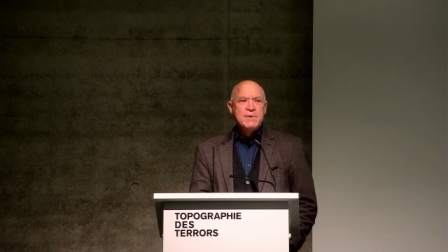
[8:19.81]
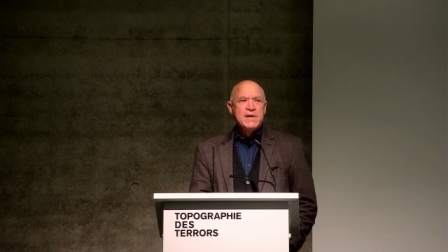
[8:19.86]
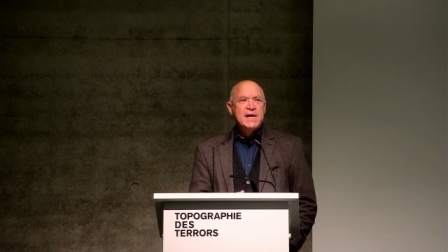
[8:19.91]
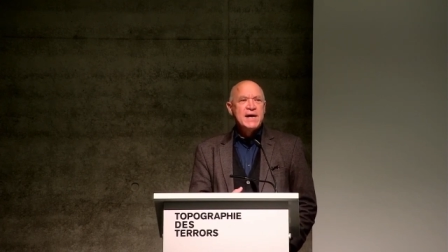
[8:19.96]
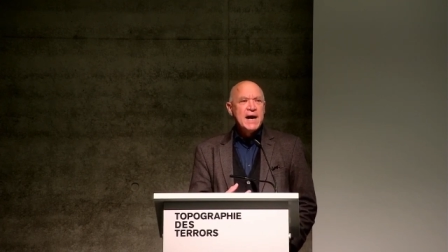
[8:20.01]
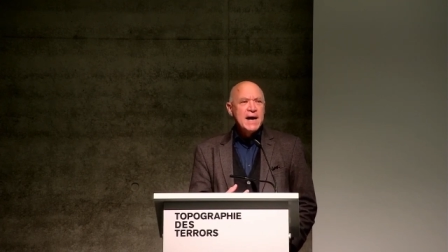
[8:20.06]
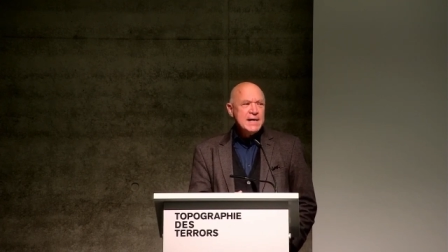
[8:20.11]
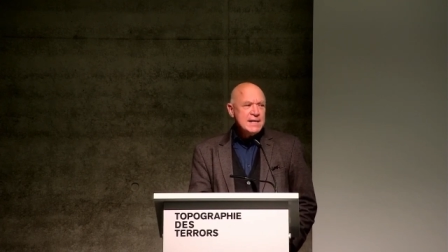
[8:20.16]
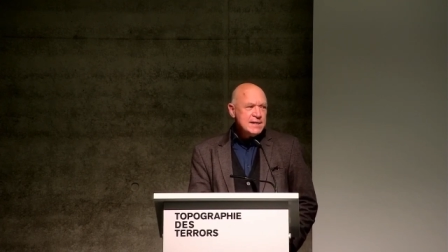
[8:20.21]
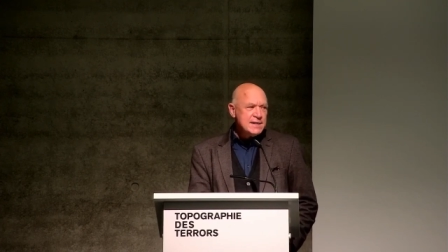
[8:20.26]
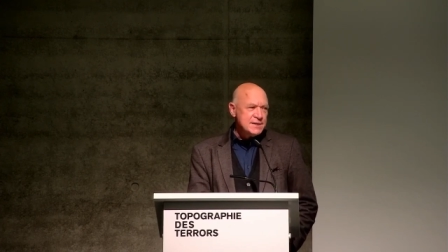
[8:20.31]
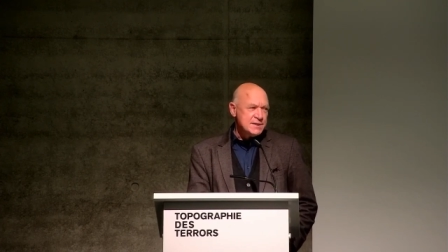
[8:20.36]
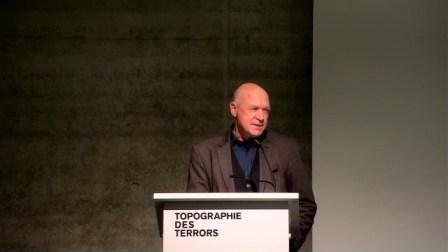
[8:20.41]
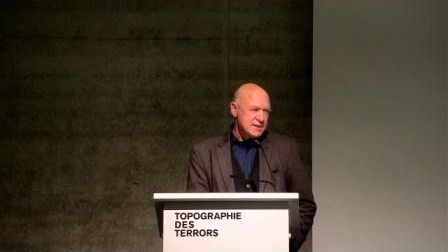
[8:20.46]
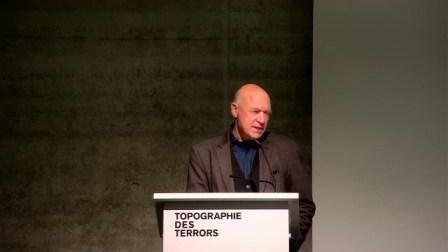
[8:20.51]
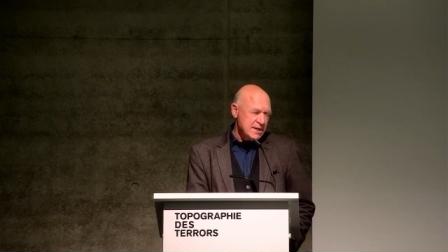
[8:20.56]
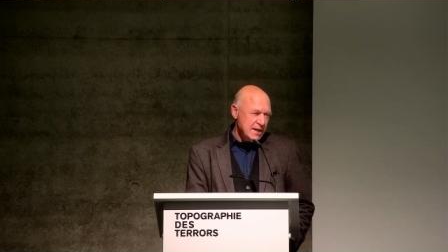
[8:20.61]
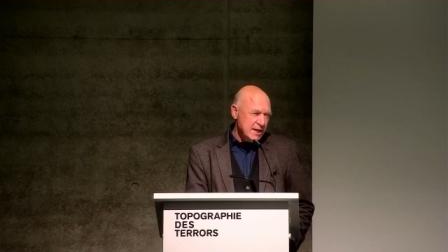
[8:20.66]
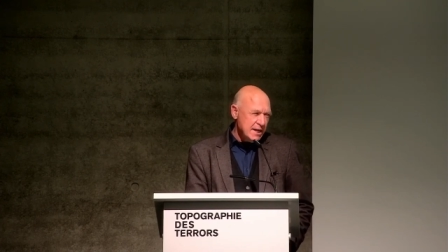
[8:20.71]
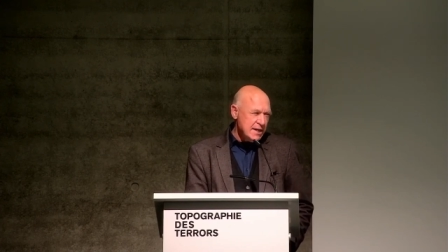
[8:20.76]

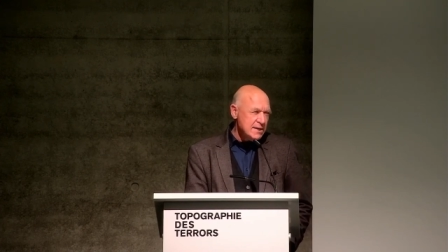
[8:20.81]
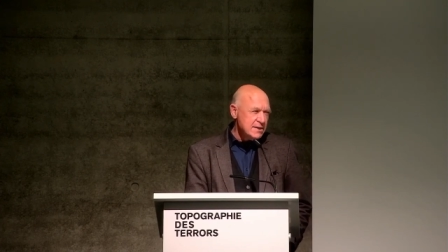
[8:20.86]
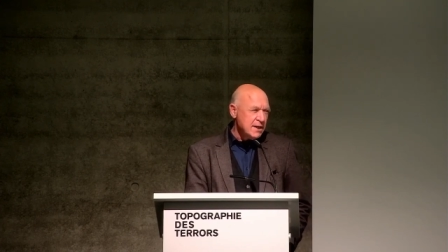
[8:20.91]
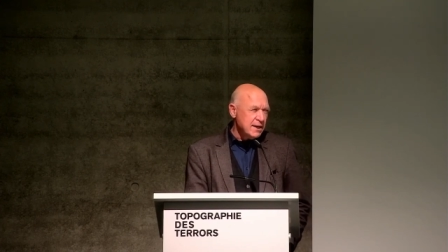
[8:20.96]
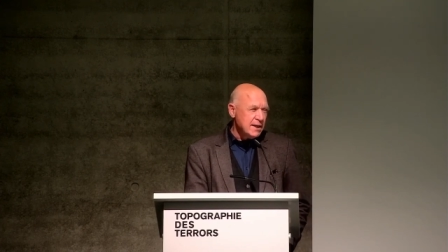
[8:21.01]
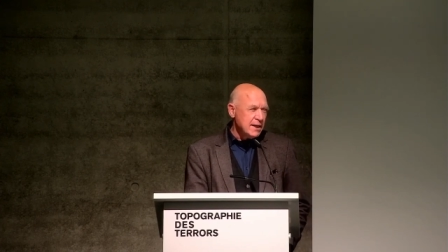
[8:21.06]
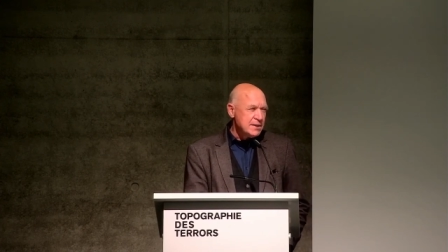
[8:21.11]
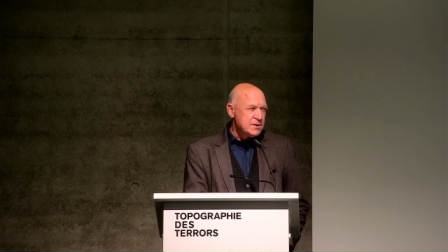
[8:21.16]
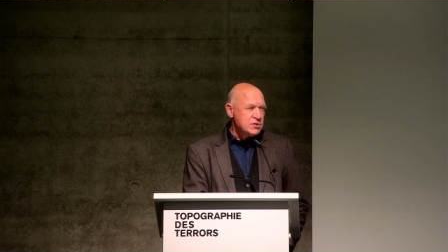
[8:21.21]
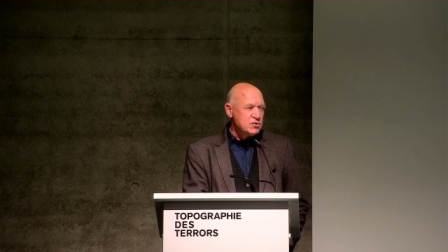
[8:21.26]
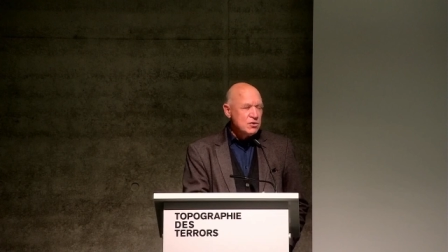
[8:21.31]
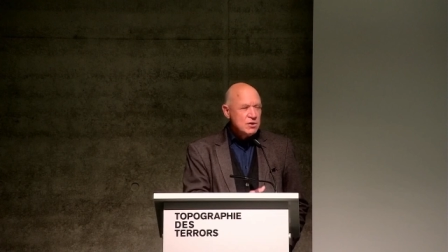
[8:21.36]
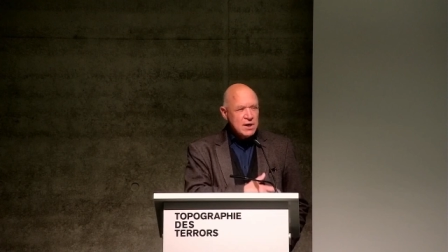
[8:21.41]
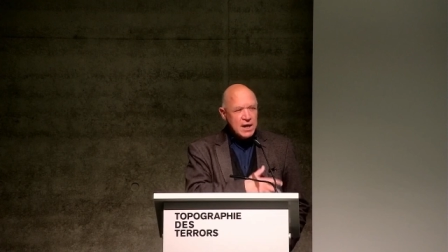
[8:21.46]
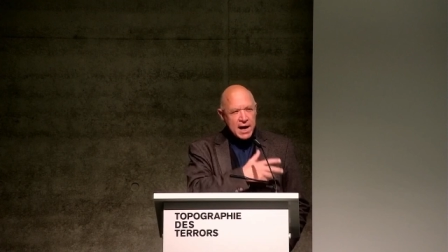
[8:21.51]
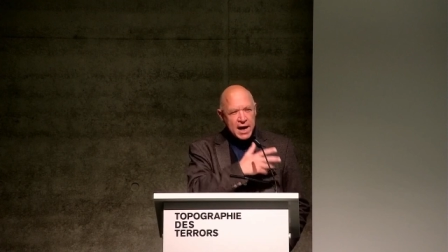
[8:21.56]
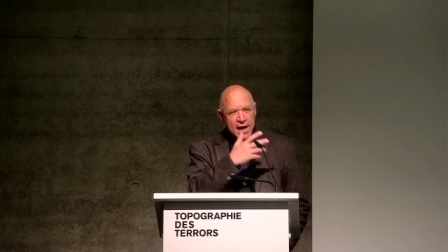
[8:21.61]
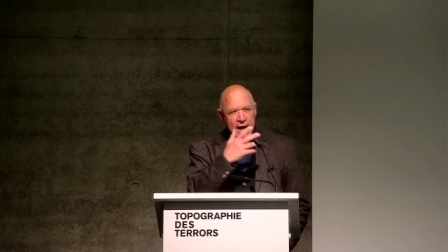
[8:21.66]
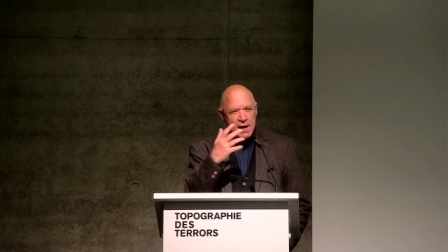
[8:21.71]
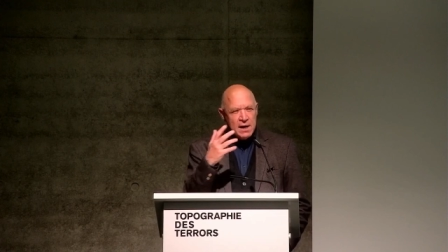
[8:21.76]
bekanntesten
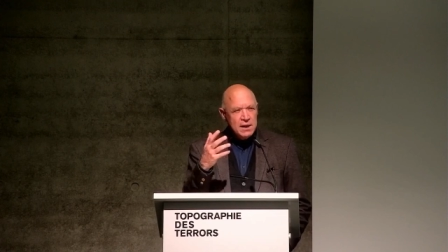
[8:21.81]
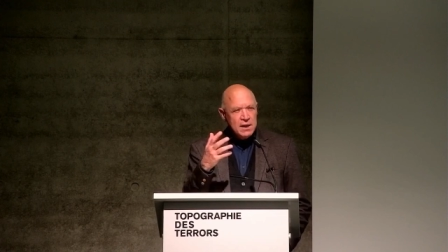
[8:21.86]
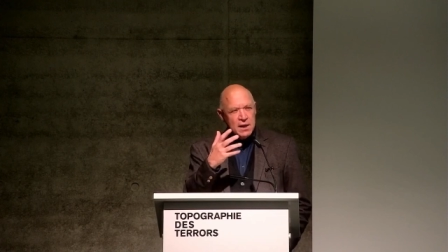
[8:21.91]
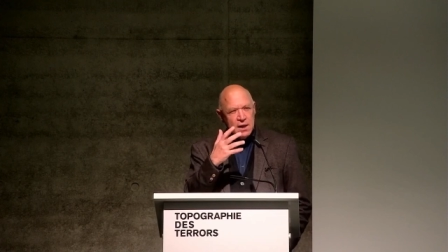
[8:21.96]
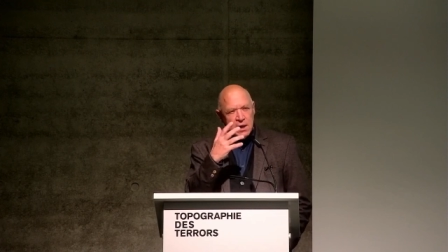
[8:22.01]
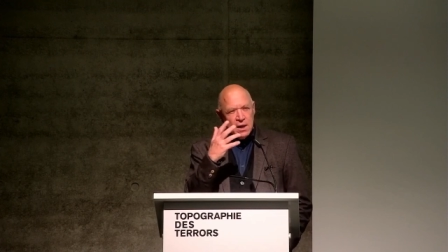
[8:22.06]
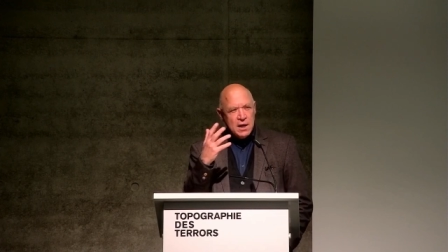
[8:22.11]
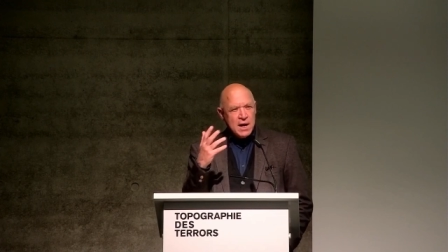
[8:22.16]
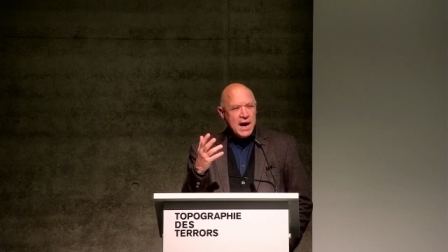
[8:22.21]
international